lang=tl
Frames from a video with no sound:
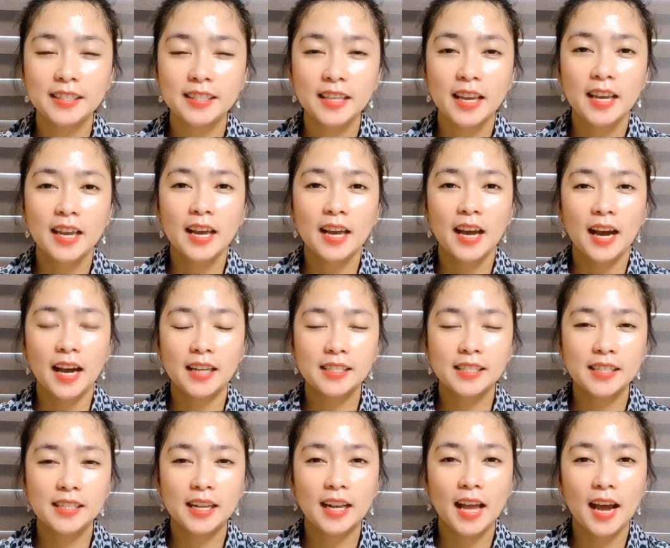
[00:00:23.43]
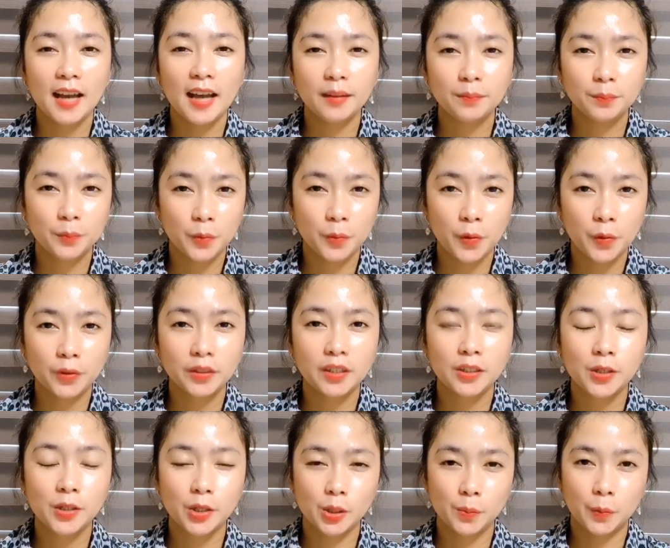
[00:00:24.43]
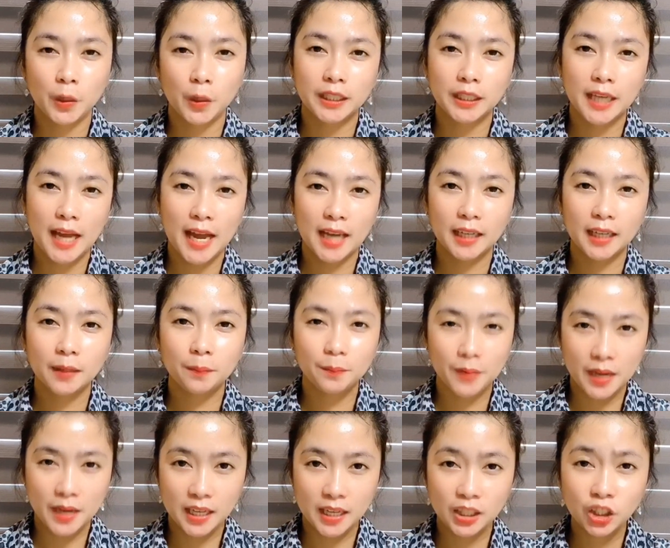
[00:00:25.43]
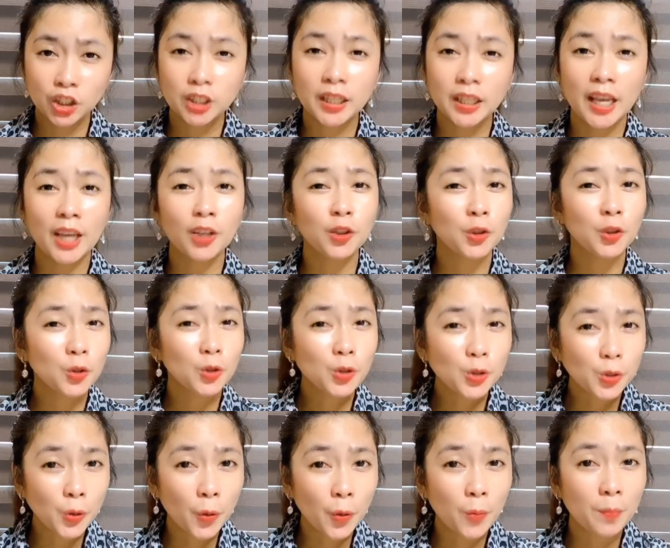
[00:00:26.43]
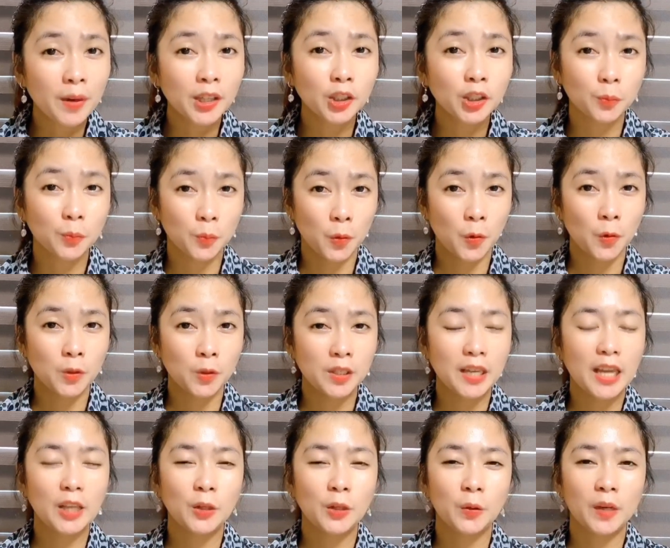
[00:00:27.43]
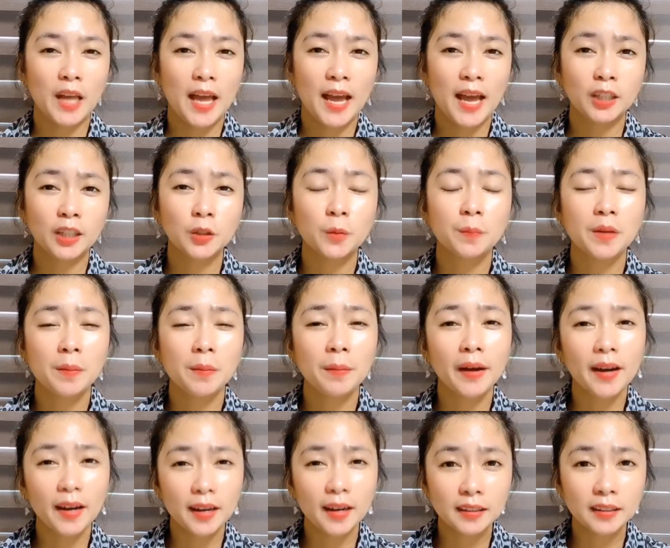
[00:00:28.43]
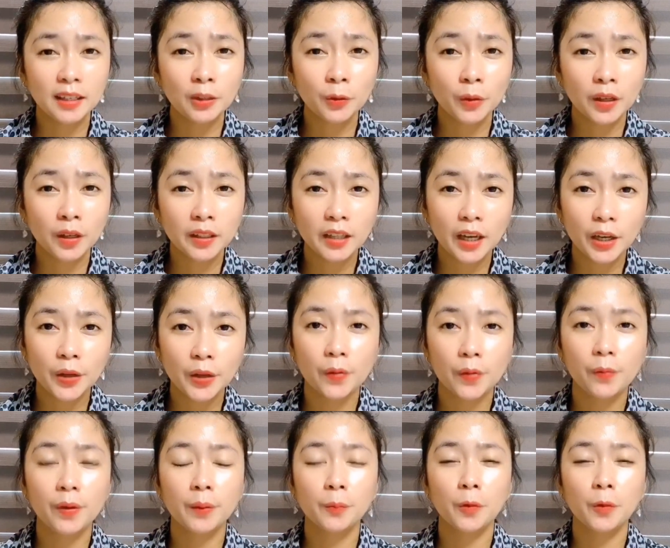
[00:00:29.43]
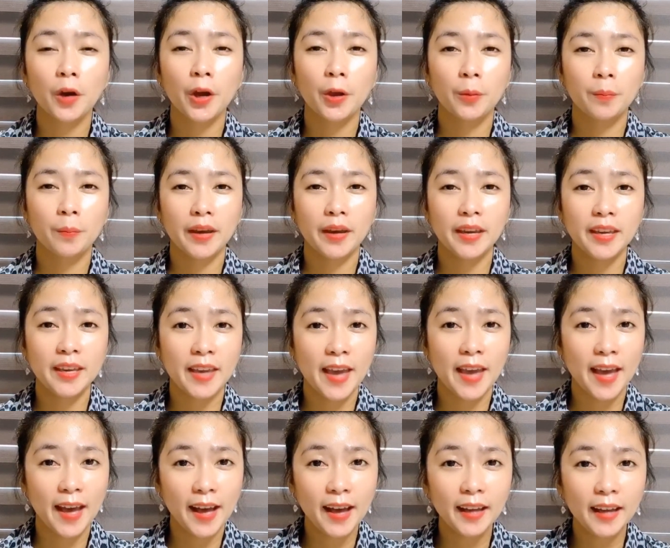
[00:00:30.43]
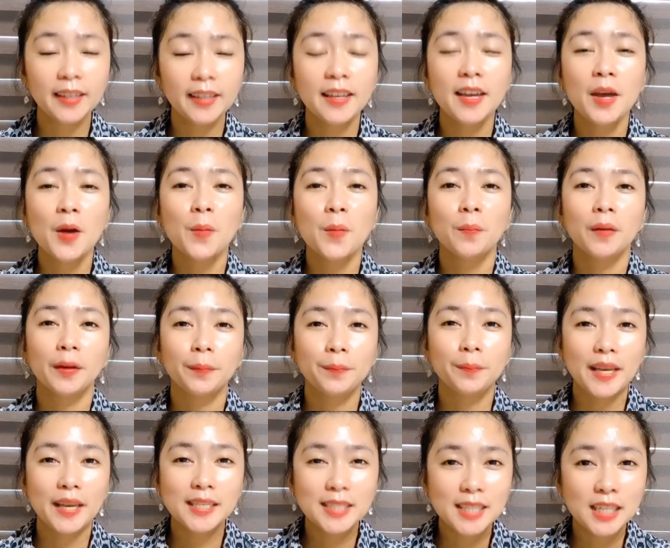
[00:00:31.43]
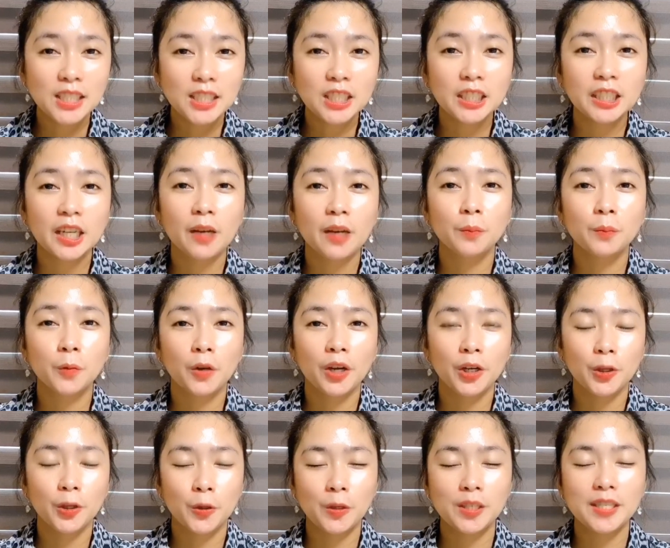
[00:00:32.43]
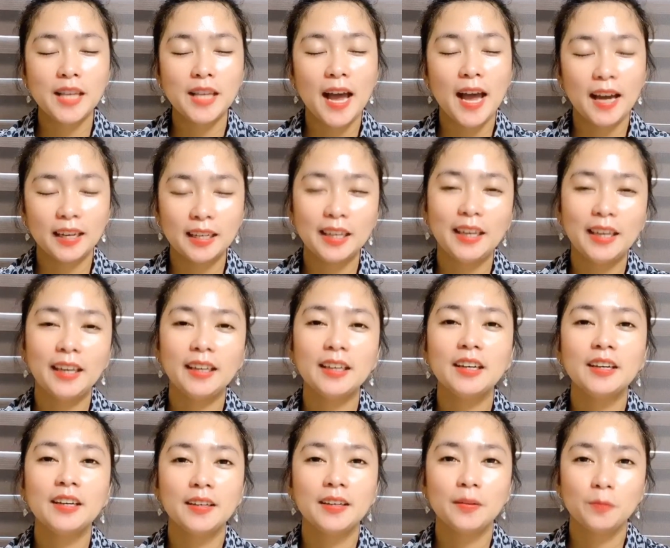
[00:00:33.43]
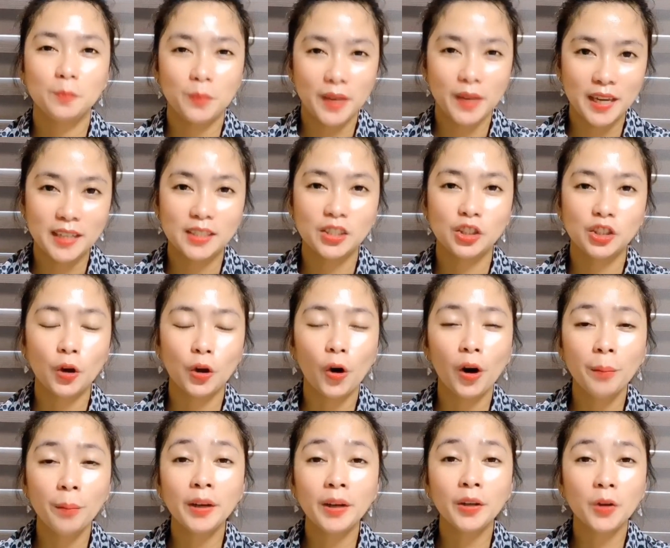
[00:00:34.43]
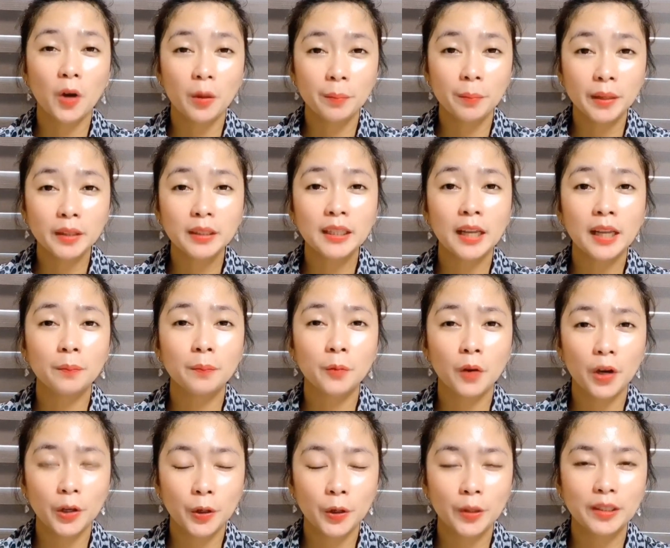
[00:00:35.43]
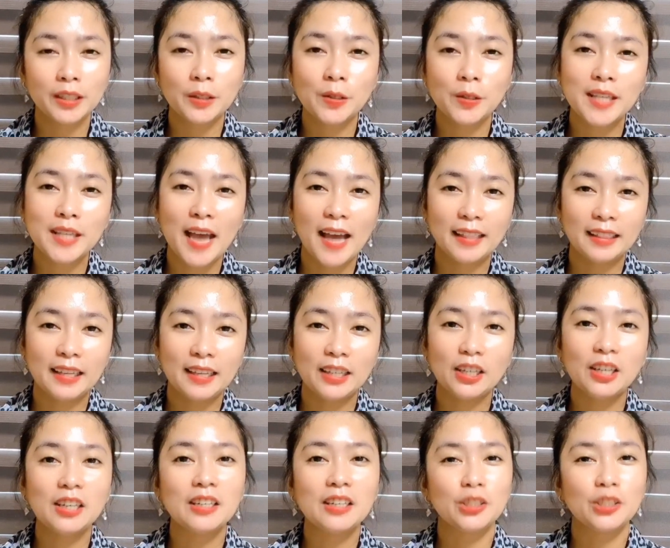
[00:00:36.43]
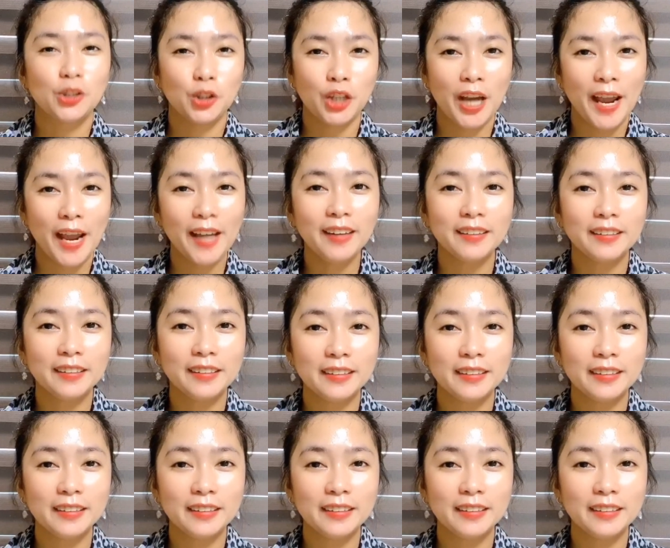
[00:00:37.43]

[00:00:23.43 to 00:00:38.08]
At sa lahat po nagsusupport ng aking page, thank you so much po sa inyong lahat. Kung may mga katanungan kayo, huwag po kayong mahiya. Mag-message lang po kayo sa aking page. Or mag-comment lang po kayo dito sa ating channel.